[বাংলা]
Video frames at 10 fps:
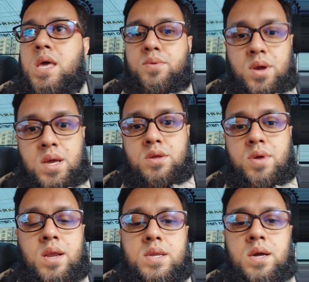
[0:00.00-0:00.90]
এবং এটাই
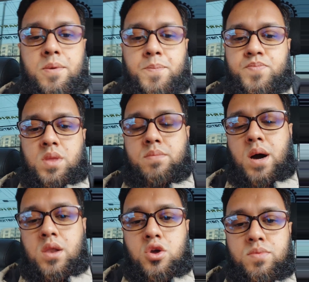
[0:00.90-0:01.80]
কিন্তু একটা
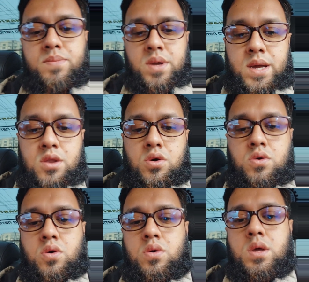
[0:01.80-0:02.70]
ভালো হিউম্যান বিইংয়ের
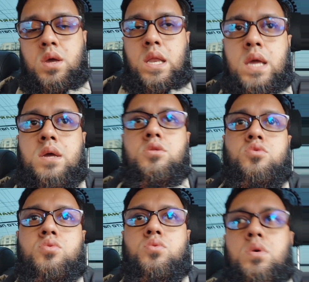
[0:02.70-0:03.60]
লক্ষ্য এটাই
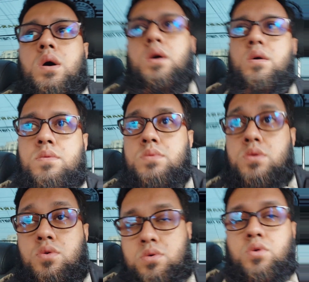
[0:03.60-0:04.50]
কিন্তু
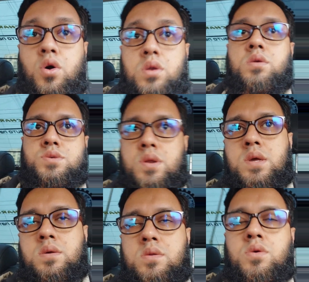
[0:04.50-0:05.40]
লক্ষণ
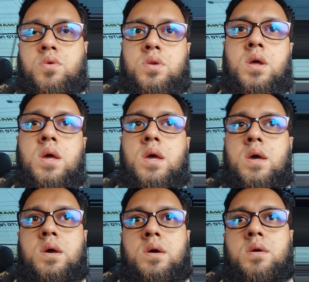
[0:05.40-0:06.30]
সরি লক্ষণ
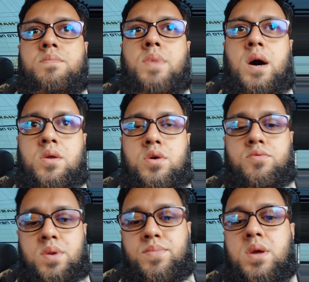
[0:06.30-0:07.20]
ভালো
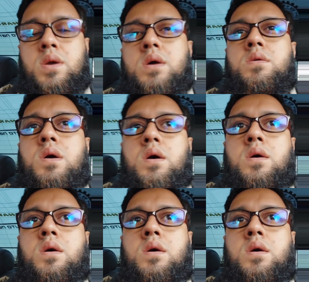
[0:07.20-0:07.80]
হিউম্যান বিইংয়ের